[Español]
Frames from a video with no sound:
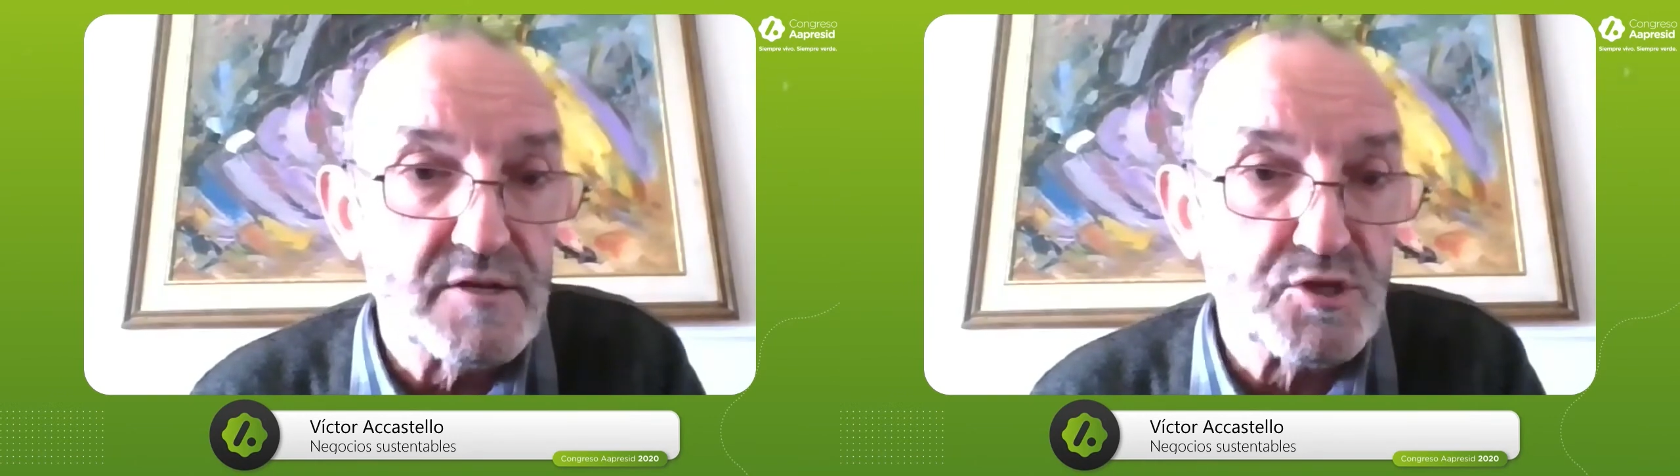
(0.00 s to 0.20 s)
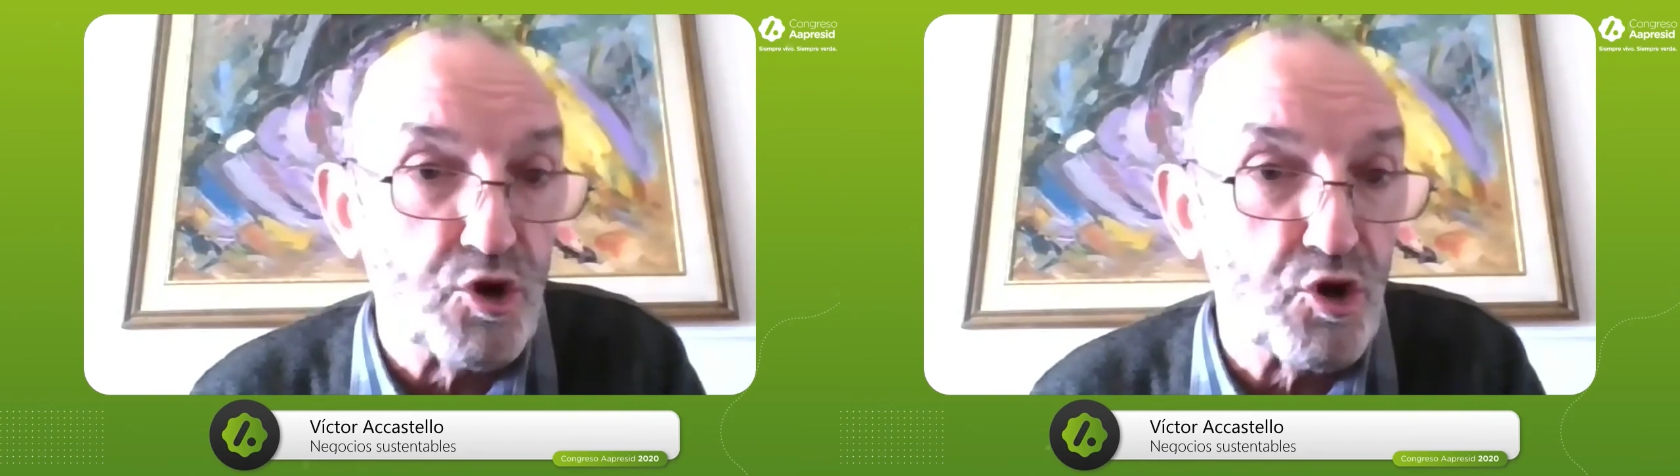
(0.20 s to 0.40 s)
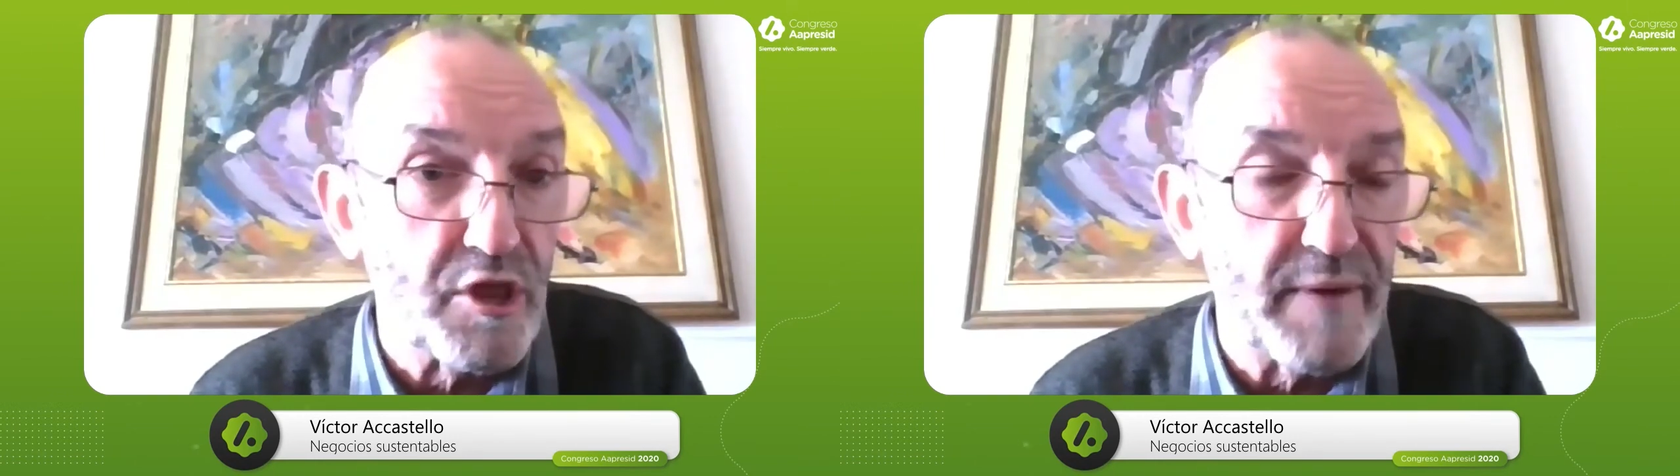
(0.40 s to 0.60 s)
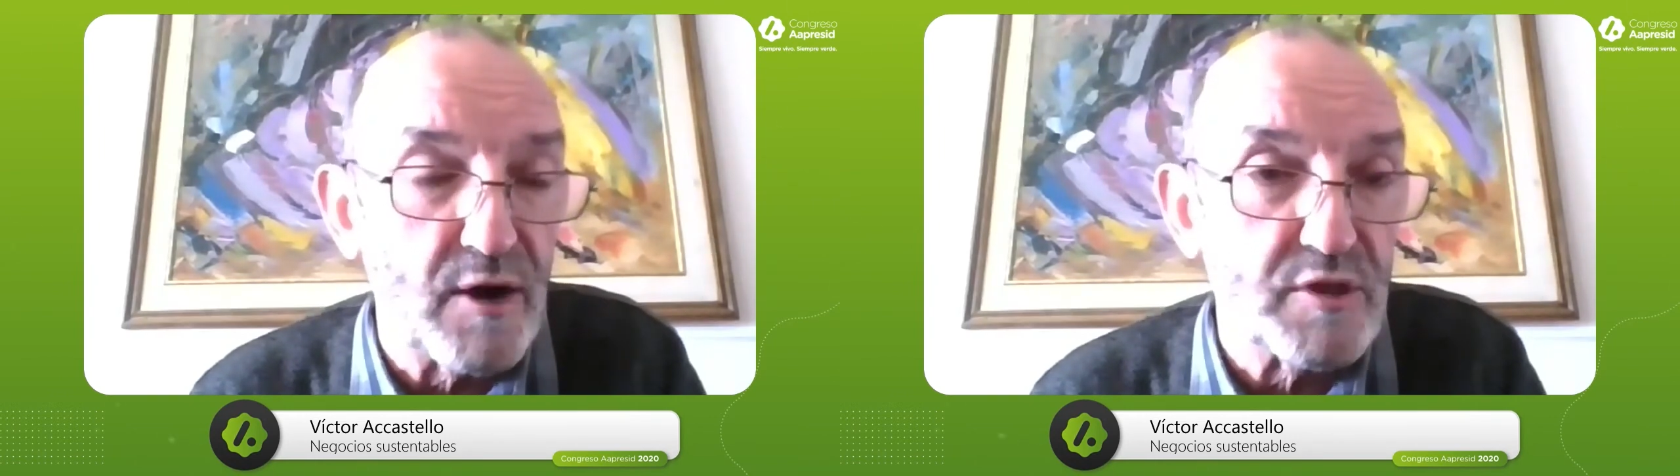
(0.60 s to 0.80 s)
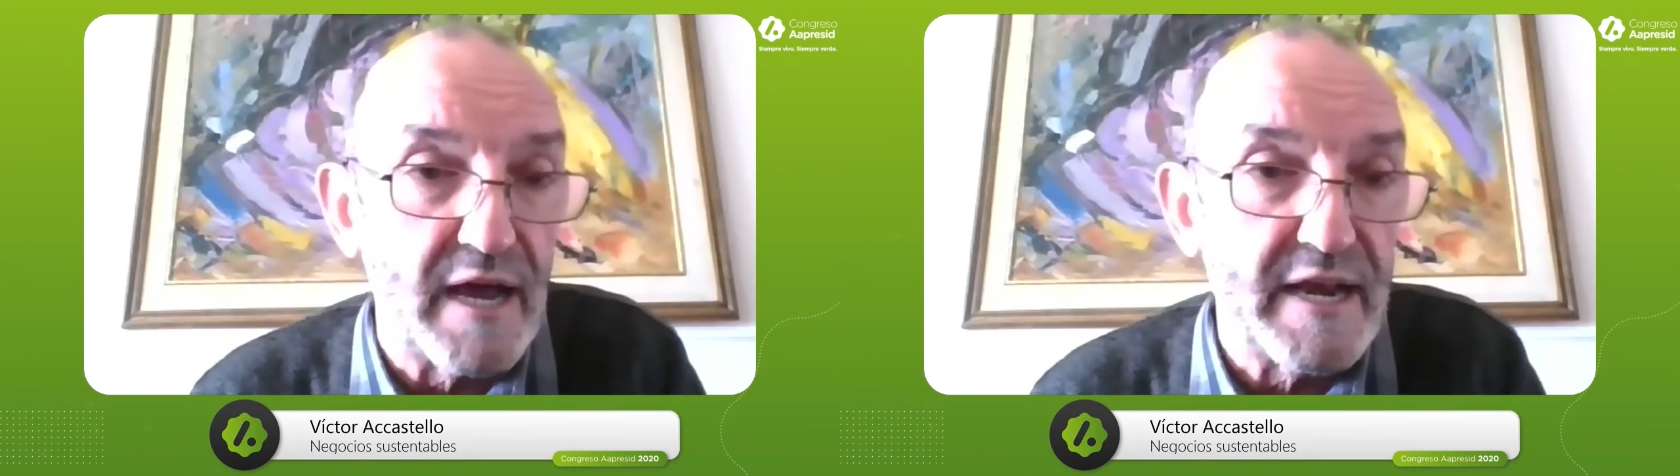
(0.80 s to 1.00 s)
sorgo de
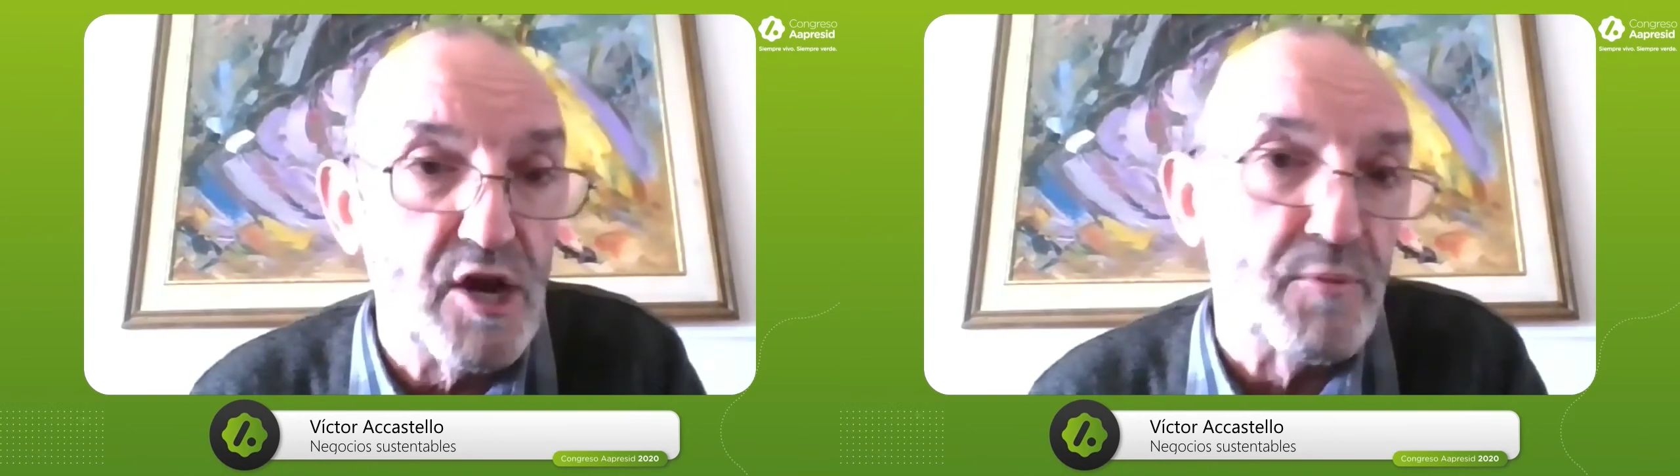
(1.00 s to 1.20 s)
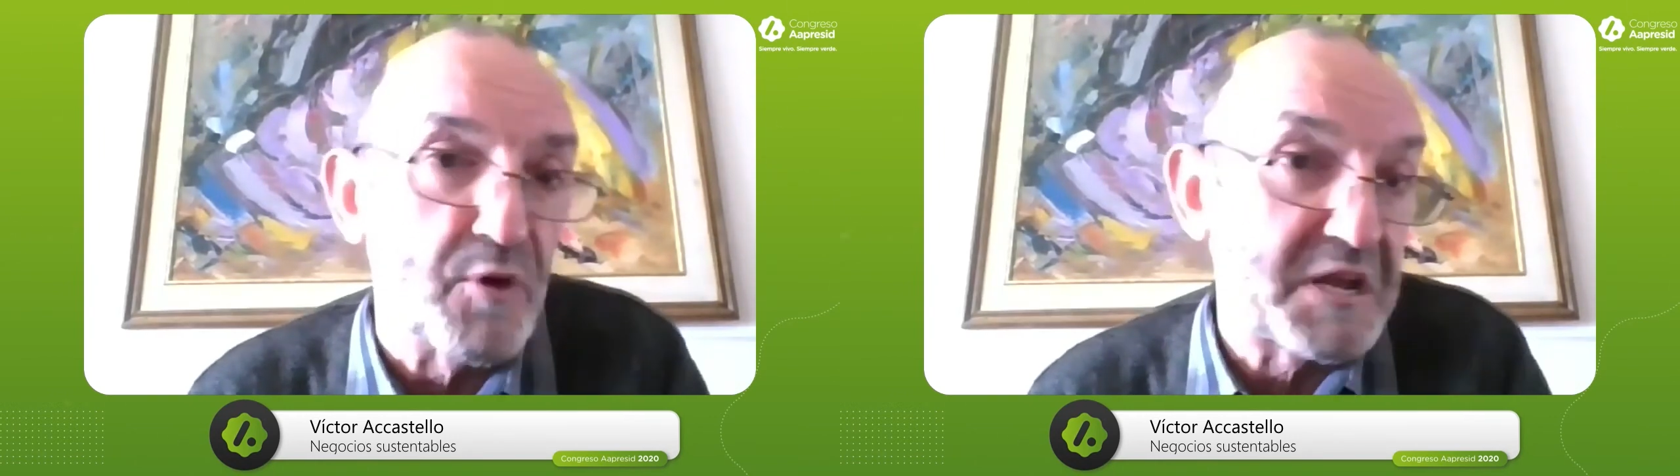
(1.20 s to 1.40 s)
bajo tanino,